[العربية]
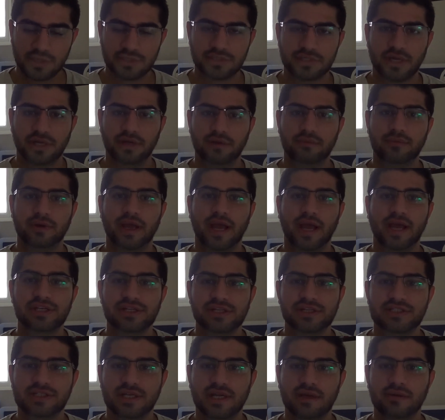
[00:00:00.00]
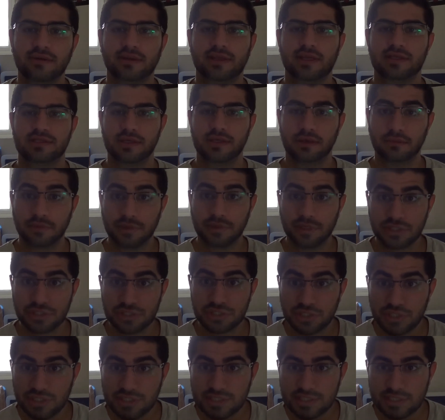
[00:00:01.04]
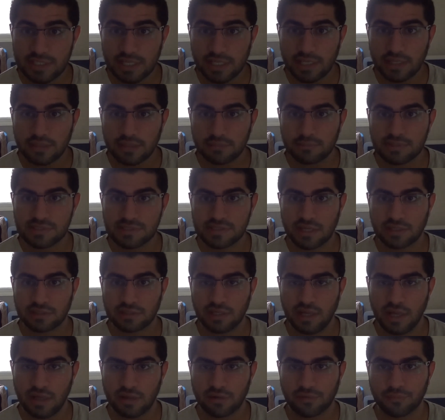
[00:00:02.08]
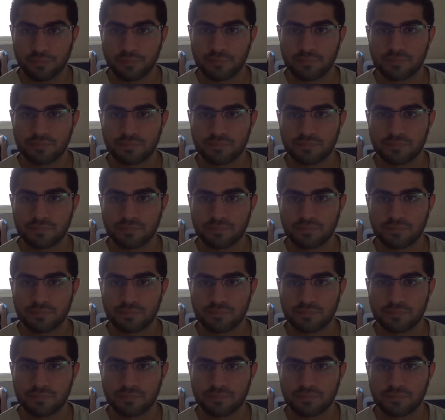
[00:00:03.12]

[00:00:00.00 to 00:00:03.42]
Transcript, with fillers: كان عمري 10 سنوات هسه عمري 20 سنه من صارت الحرب